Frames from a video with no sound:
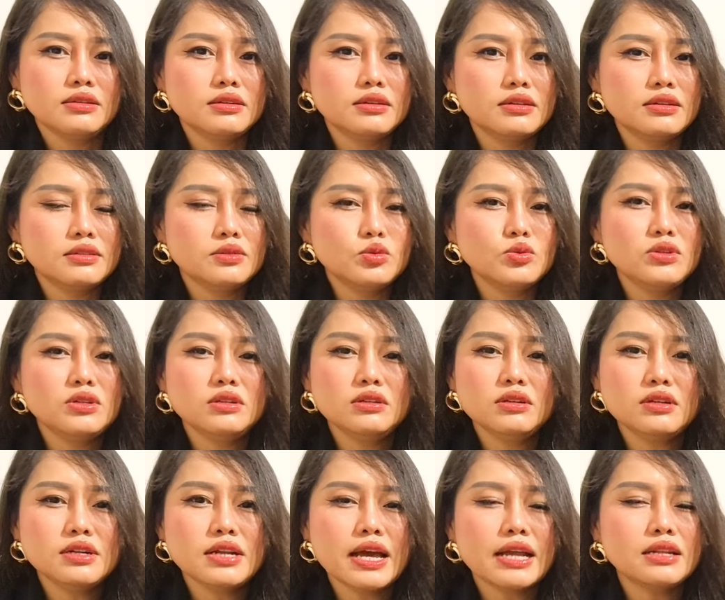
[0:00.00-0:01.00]
à, Tôi
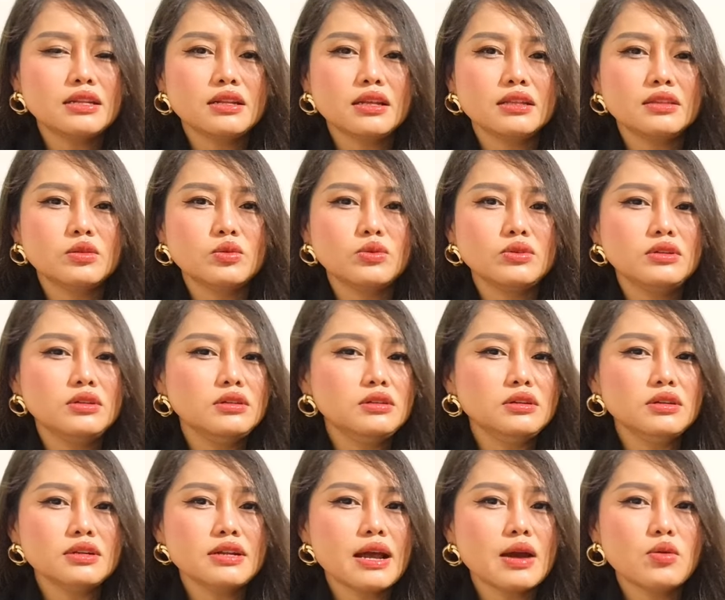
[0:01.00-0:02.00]
ngứa nách hay tôi
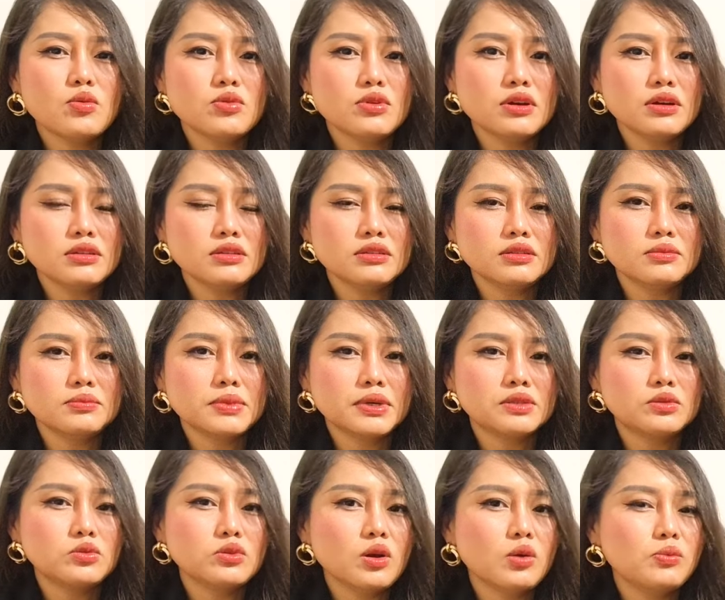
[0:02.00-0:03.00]
ngứa đâu đó thì Mà
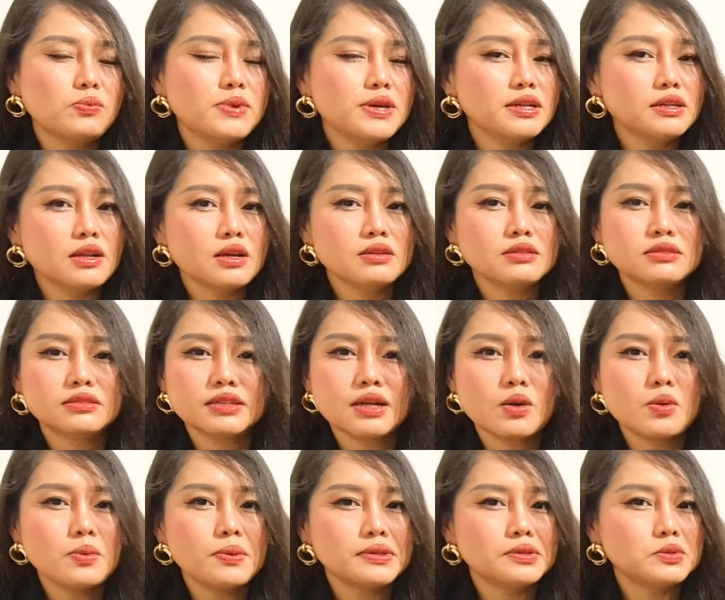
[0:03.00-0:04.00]
tôi không biết đường
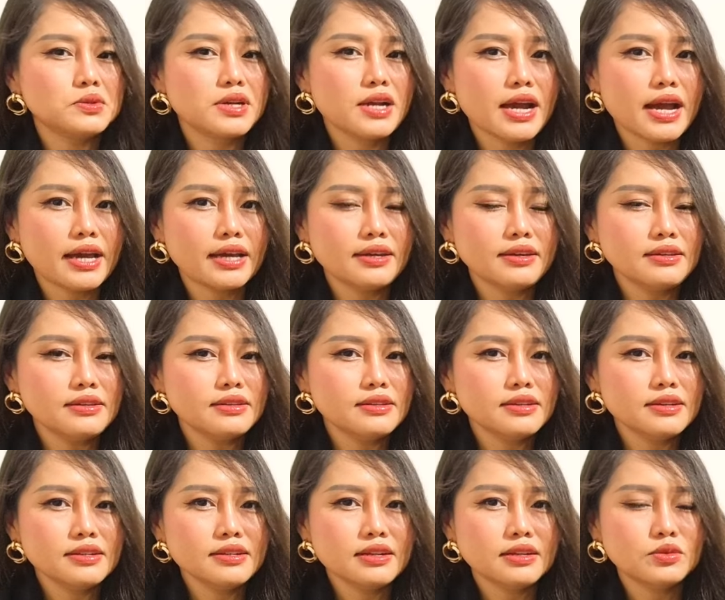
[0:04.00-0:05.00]
đâu mà tôi gãi Cho
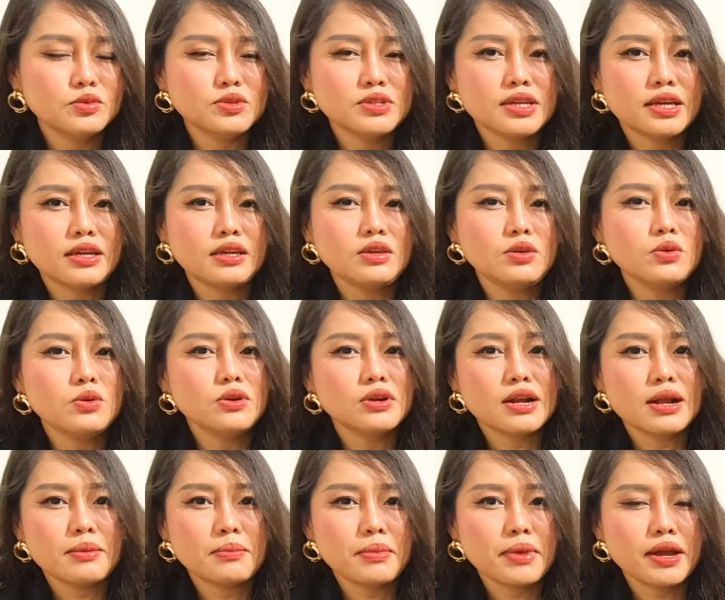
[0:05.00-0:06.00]
nên là tôi nhảy vô
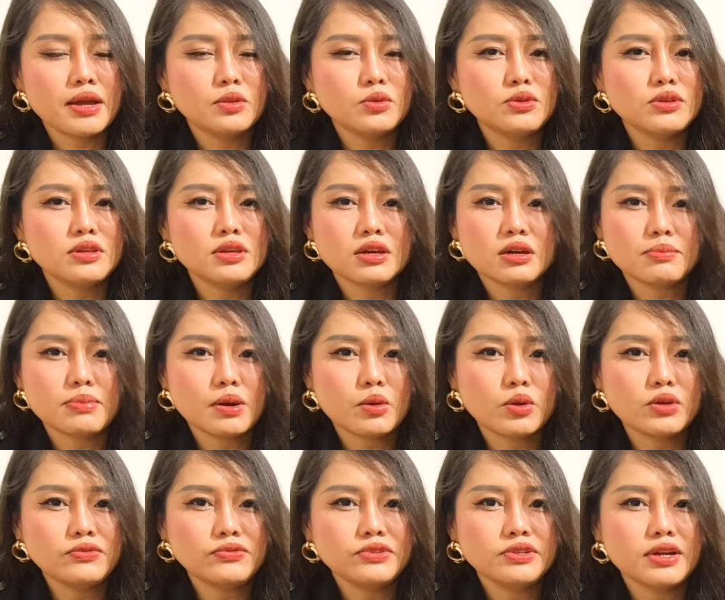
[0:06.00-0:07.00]
drama tôi nhờ bà
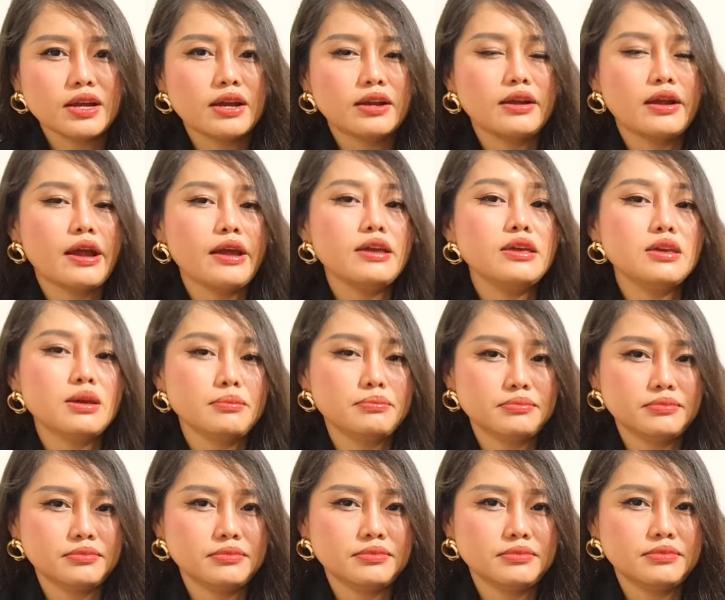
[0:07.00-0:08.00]
Nguyễn Phương Hằng gãi giùm
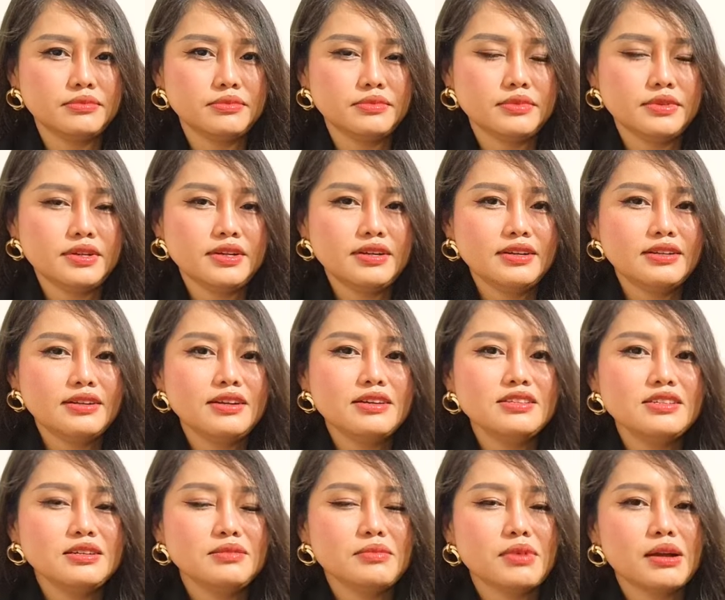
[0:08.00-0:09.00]
đó
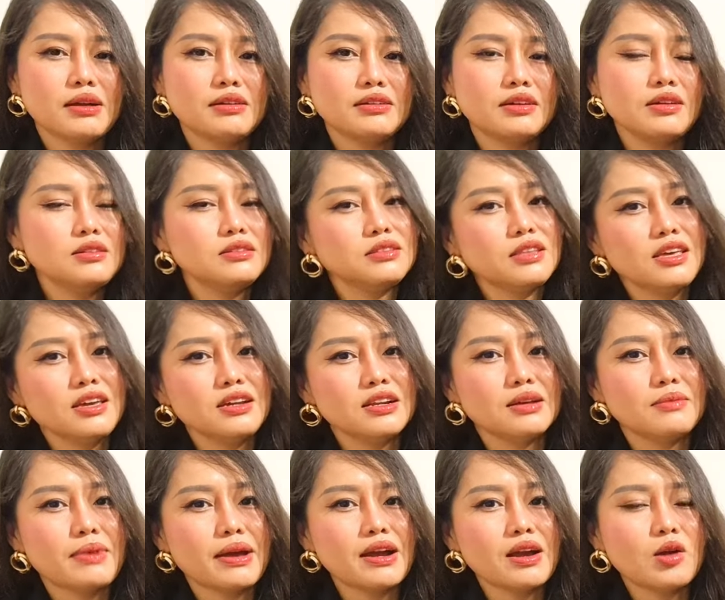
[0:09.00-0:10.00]
nhưng mà rất tiếc
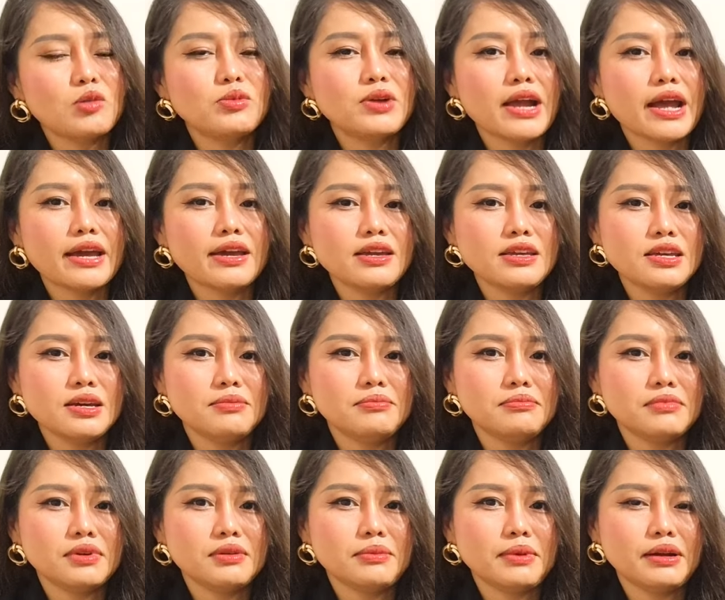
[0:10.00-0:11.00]
là bà không gãi
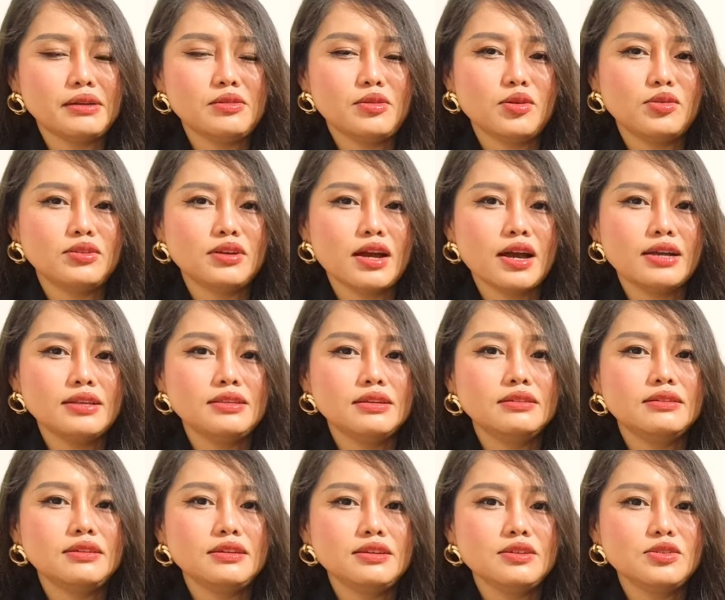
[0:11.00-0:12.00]
giùm mà bà còn hả
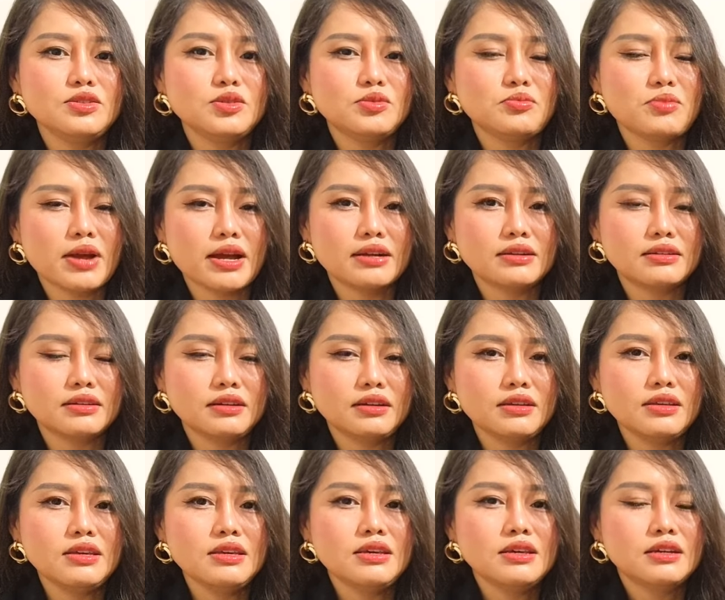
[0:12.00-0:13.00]
chửi vô trong mặt nữa
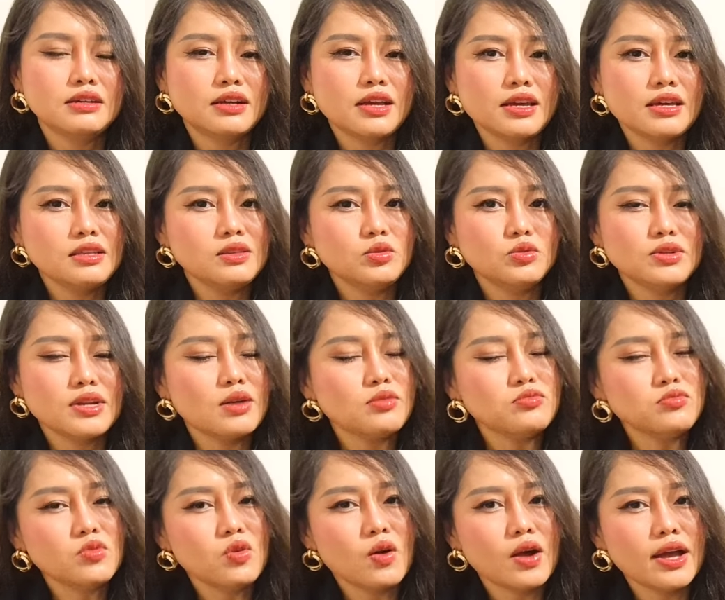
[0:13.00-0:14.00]
cái tôi
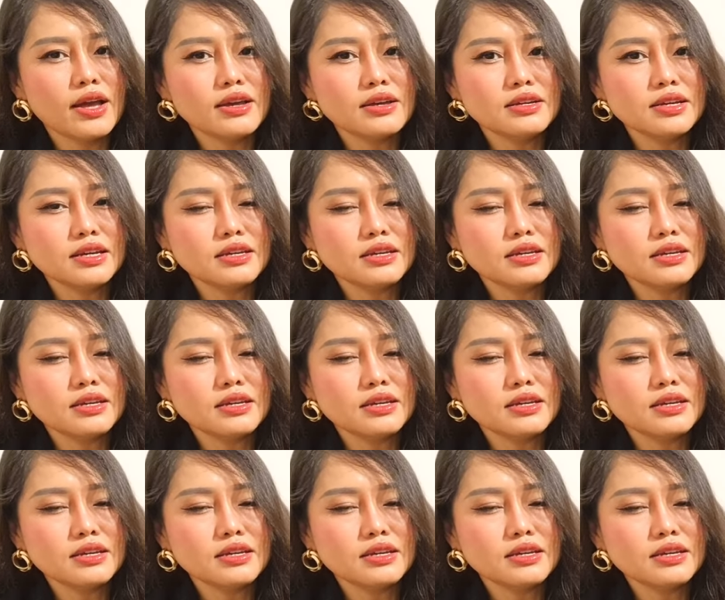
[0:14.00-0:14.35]
nóng quá